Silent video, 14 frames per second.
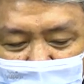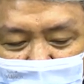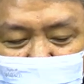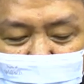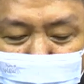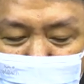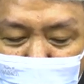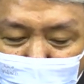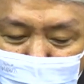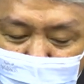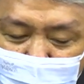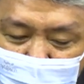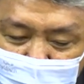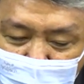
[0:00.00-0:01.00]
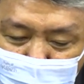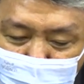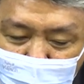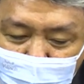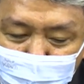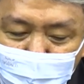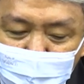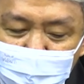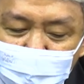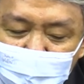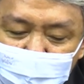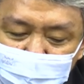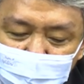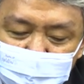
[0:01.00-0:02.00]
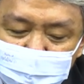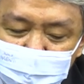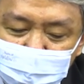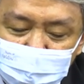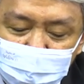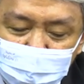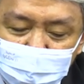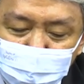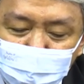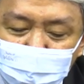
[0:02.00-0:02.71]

Tetapi aku berkata kepadamu, lihatlah sekelilingmu